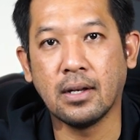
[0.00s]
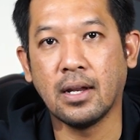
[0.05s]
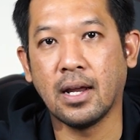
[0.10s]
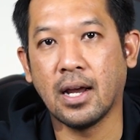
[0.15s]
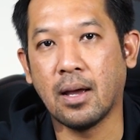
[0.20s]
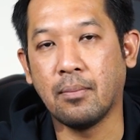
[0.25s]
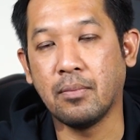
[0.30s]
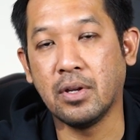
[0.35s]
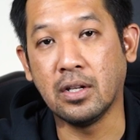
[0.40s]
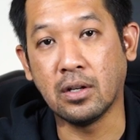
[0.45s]

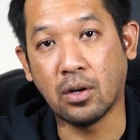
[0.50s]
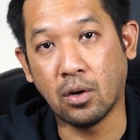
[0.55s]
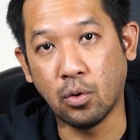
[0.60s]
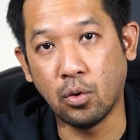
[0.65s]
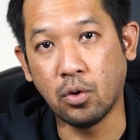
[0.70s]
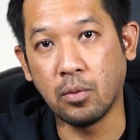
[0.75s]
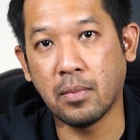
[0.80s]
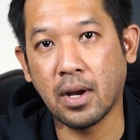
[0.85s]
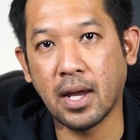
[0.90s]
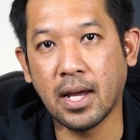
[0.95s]
นะครับอินค
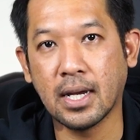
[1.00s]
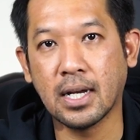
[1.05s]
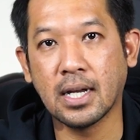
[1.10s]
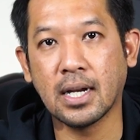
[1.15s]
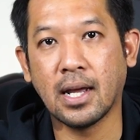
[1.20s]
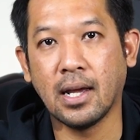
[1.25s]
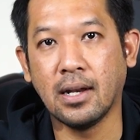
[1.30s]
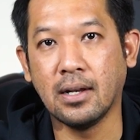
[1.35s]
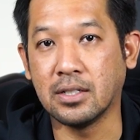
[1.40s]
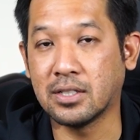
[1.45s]
ลูดมาให้ข้า
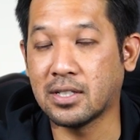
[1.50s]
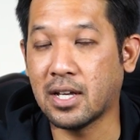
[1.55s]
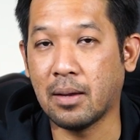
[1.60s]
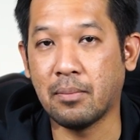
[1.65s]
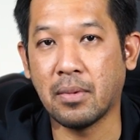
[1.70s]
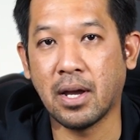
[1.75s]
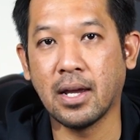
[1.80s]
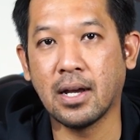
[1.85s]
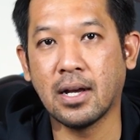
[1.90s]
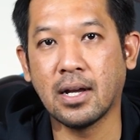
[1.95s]
งในหรือใส่
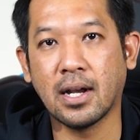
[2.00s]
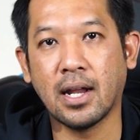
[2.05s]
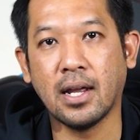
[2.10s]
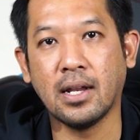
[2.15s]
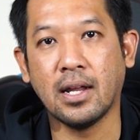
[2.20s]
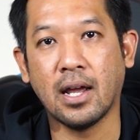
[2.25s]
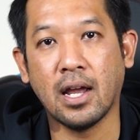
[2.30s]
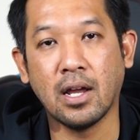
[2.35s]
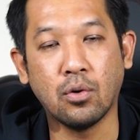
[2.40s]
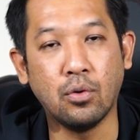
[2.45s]
มาให้ข้างใน
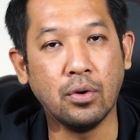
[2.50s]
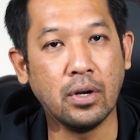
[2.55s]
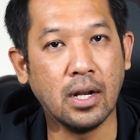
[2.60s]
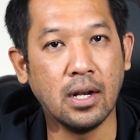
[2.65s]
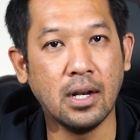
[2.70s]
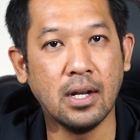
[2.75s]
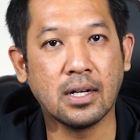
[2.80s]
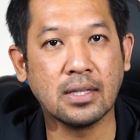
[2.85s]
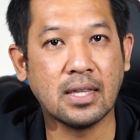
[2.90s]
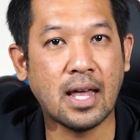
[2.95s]
เนี่ยให้คุณได้
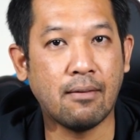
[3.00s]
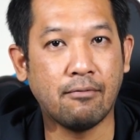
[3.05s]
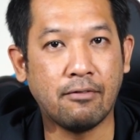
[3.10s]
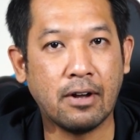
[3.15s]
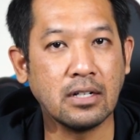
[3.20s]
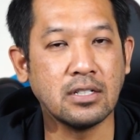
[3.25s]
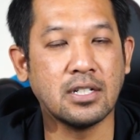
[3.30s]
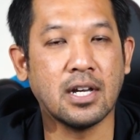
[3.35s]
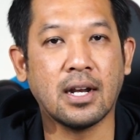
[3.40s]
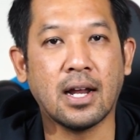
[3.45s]
เลือกตาม
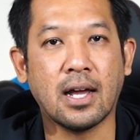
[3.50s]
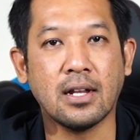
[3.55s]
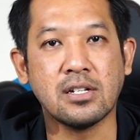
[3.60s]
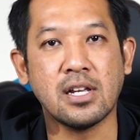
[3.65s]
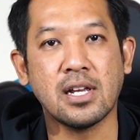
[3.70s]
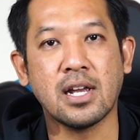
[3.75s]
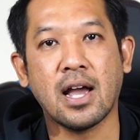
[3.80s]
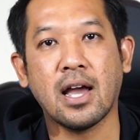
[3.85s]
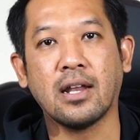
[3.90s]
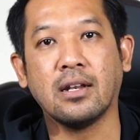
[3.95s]
ฟังก์ชันการ
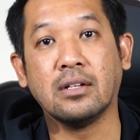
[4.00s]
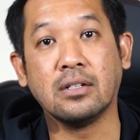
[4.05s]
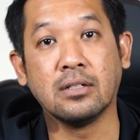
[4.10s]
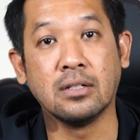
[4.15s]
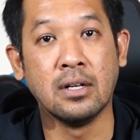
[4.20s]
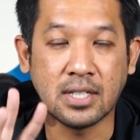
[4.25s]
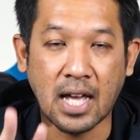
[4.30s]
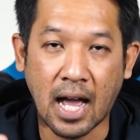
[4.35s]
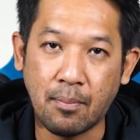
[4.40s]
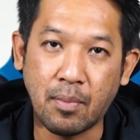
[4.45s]
ใช้งานถึง
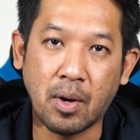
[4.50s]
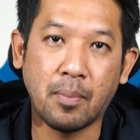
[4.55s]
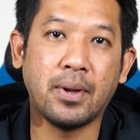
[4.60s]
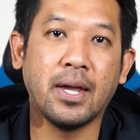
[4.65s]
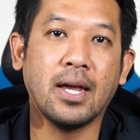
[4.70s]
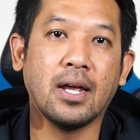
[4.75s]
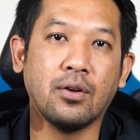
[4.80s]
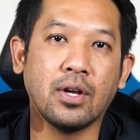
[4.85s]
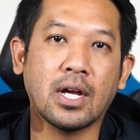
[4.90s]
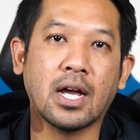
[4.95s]
3 ประเภ
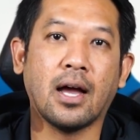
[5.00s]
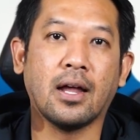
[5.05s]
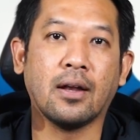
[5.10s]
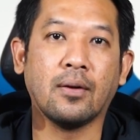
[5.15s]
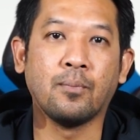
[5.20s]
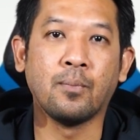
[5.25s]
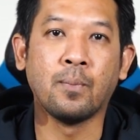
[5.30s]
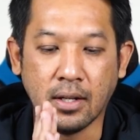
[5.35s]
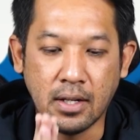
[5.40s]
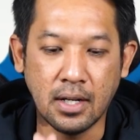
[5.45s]
ทด้วยกัน
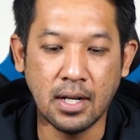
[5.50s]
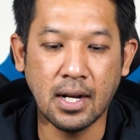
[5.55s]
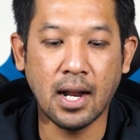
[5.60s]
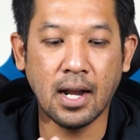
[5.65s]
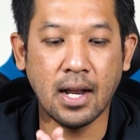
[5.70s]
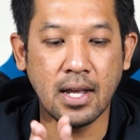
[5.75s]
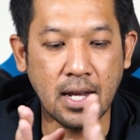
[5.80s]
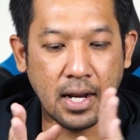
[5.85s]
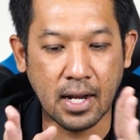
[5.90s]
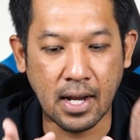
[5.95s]
ทีนี้รา
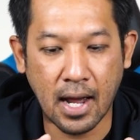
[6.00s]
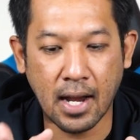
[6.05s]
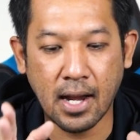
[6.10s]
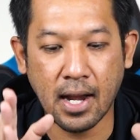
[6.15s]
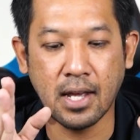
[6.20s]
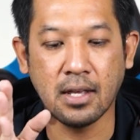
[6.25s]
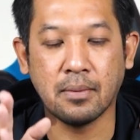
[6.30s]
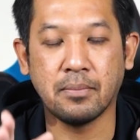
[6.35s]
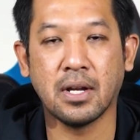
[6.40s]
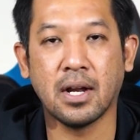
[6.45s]
ยละเอียดด้าน
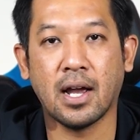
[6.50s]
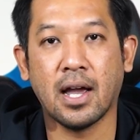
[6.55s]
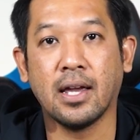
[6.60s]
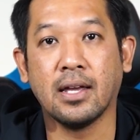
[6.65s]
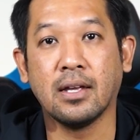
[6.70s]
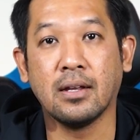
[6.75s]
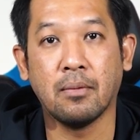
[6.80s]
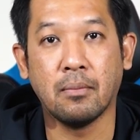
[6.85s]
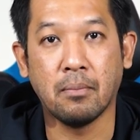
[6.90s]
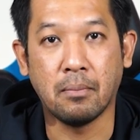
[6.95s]
ในยังเป็นไง
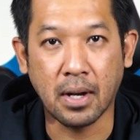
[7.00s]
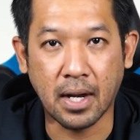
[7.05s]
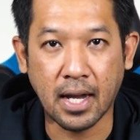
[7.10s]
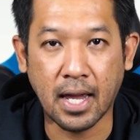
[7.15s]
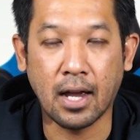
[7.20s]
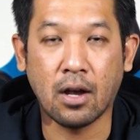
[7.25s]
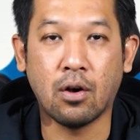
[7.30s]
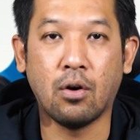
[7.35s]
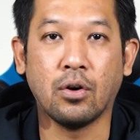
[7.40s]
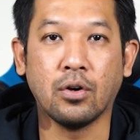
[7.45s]
มา
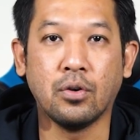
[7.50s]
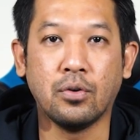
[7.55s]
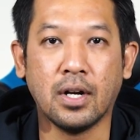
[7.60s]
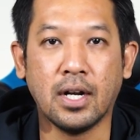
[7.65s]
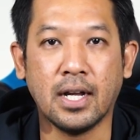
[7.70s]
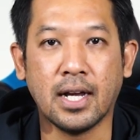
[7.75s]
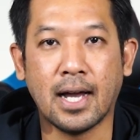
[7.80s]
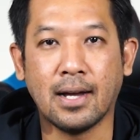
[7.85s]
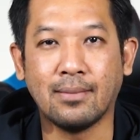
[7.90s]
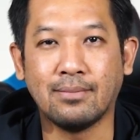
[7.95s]
แกะกล่องดู
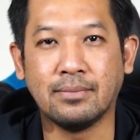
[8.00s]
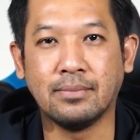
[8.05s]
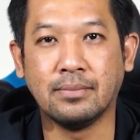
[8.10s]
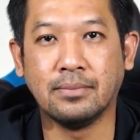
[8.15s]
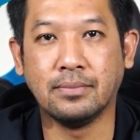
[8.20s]
เลยครับ